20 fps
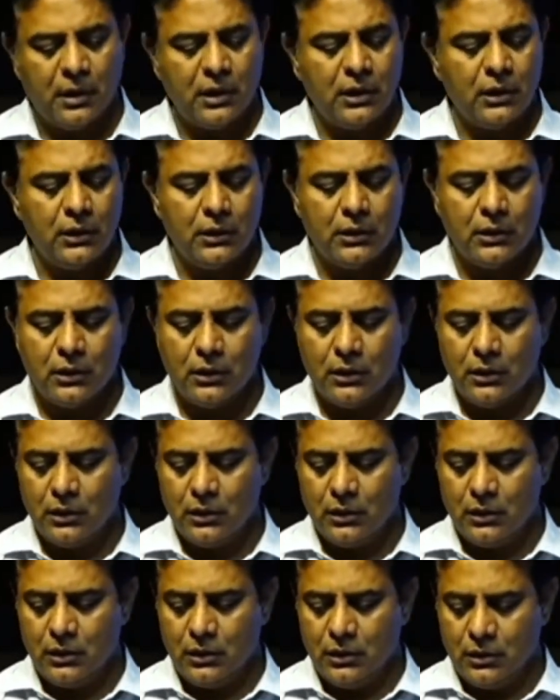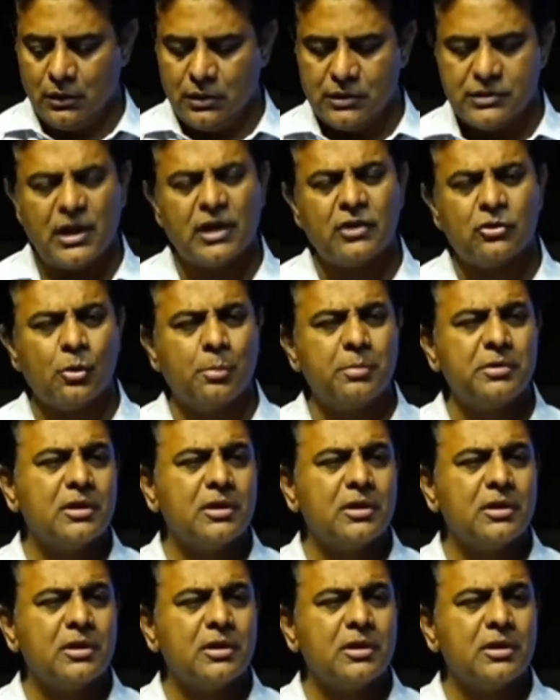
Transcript: మరి నిజానికి